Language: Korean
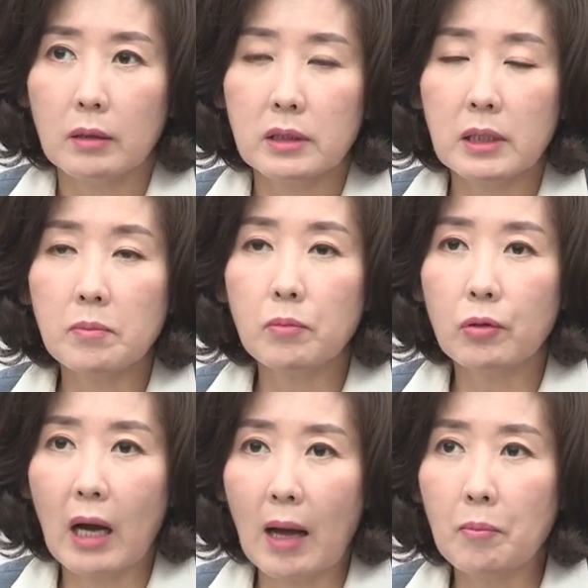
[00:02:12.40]

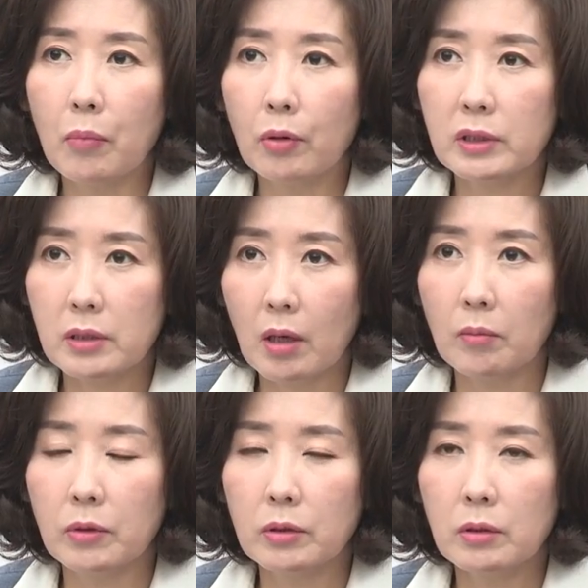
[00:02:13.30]
친북 안보
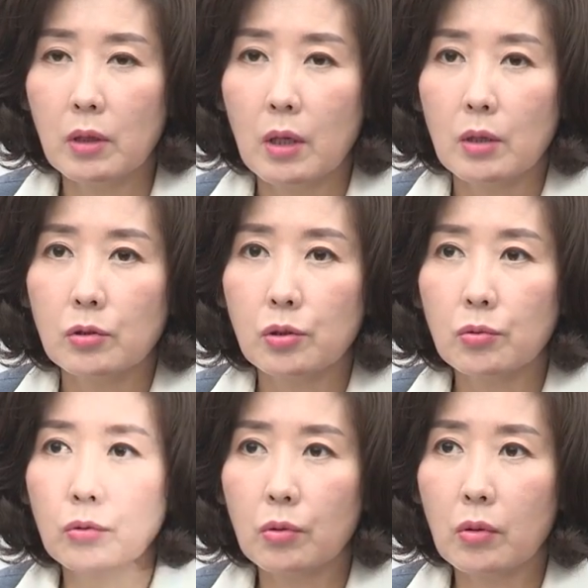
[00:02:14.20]
실험은
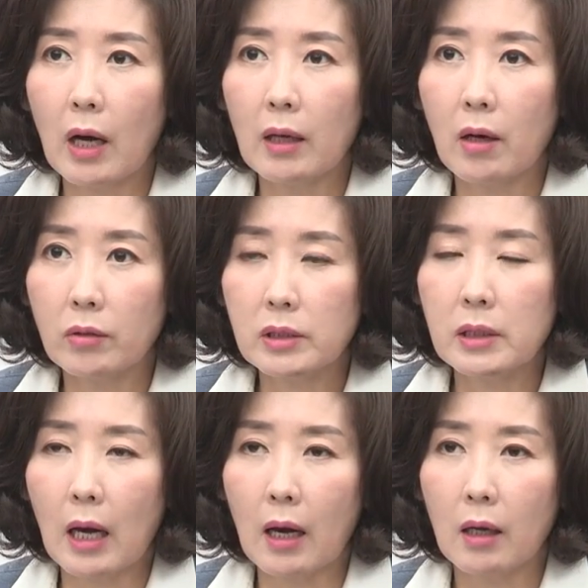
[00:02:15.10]
중국과
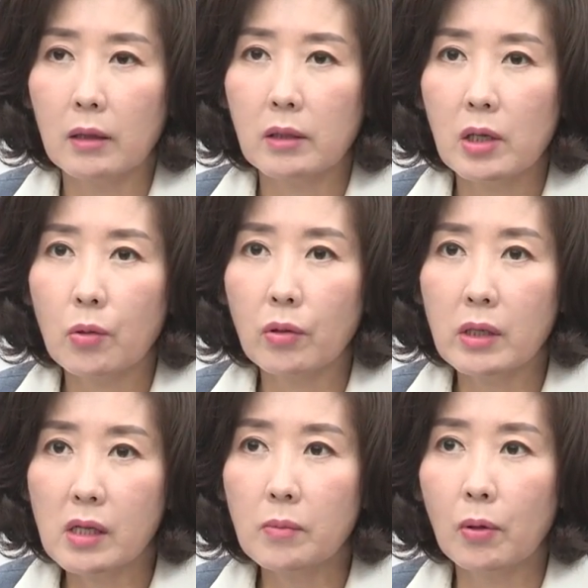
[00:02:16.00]
러시아 그리고
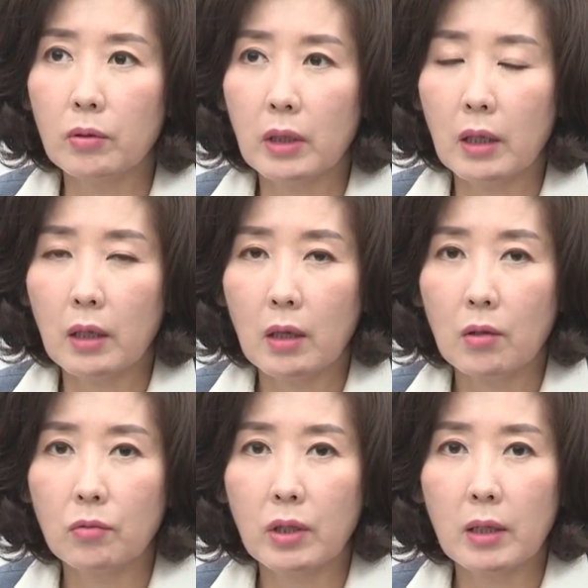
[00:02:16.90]
일본이
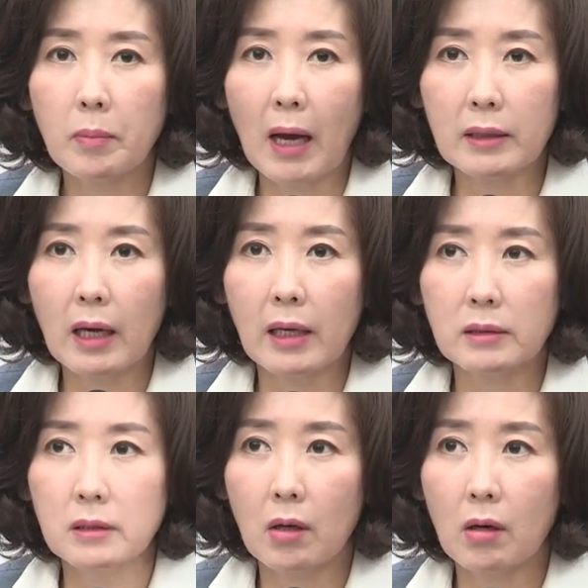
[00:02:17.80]
우리
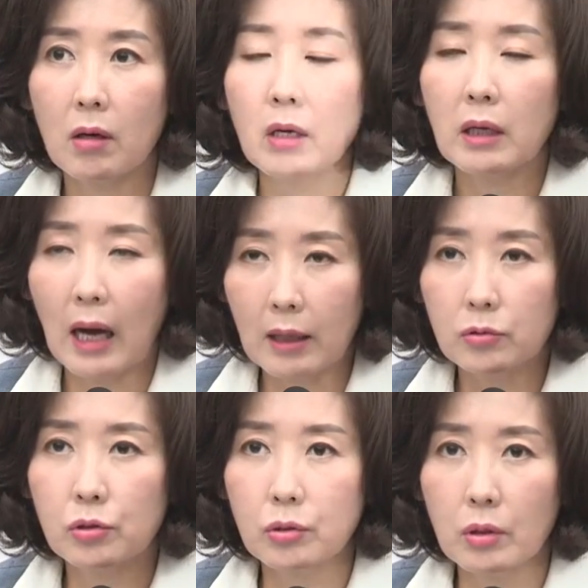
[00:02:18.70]
바다에서
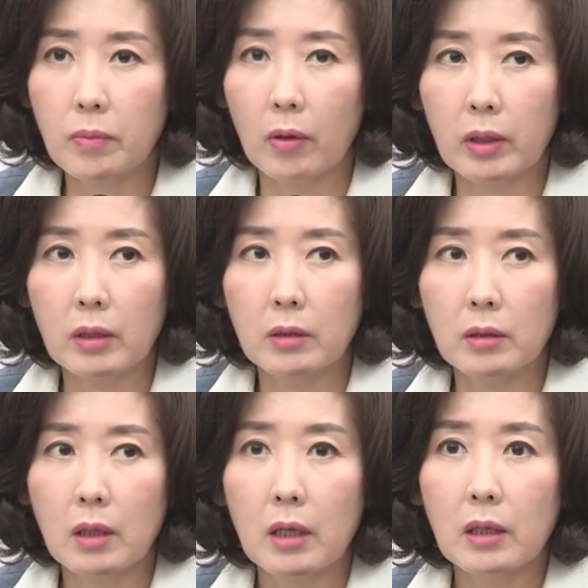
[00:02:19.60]
각축을
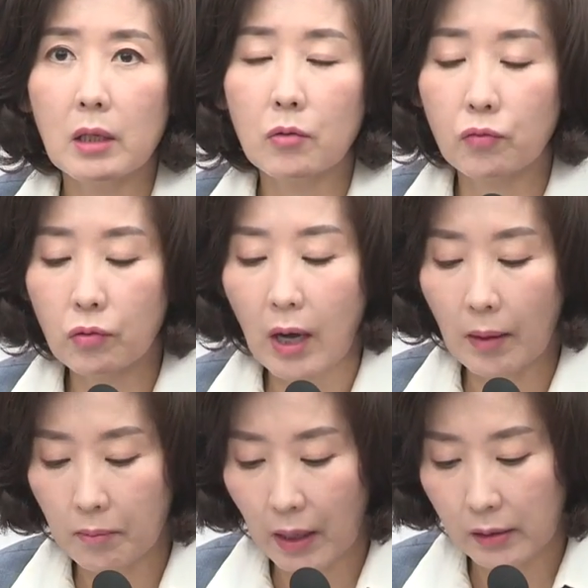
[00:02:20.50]
벌이는 이
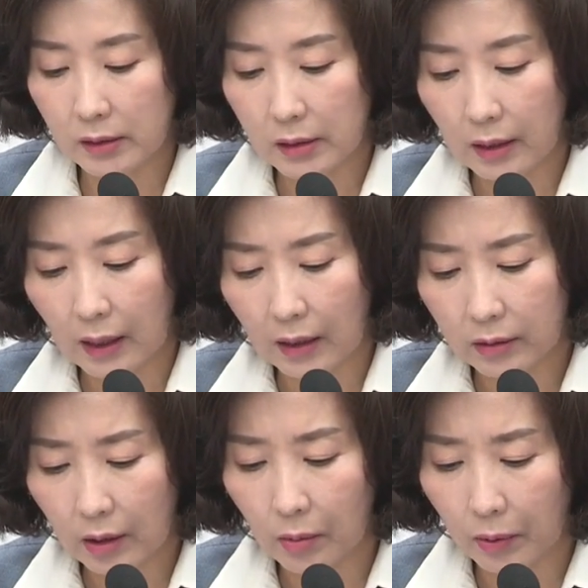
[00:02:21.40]
구한말 시대가
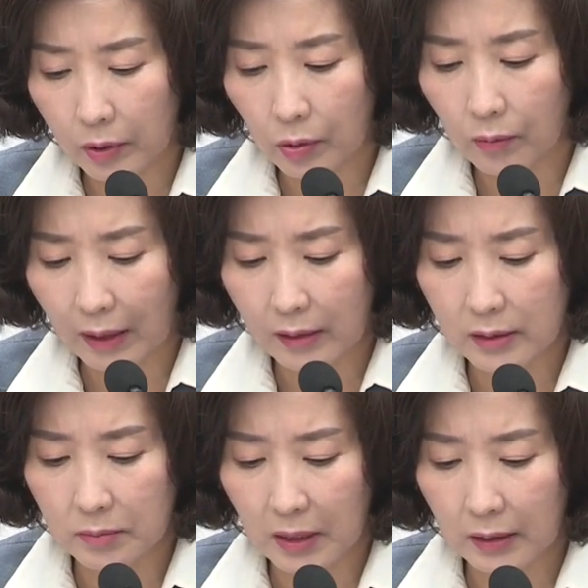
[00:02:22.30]
되어버리고
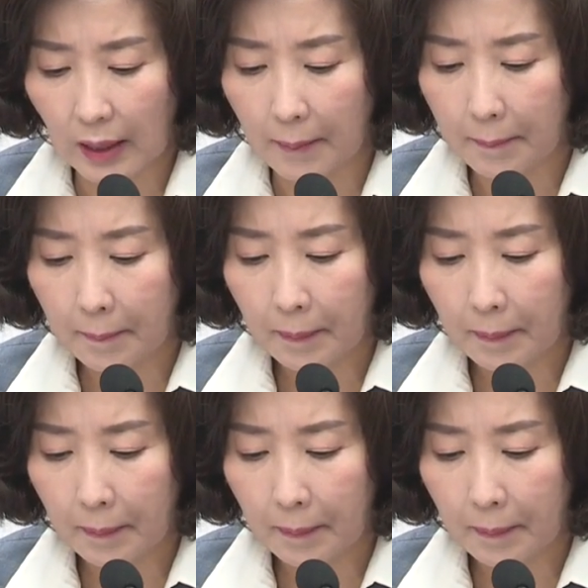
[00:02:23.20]
말았습니다.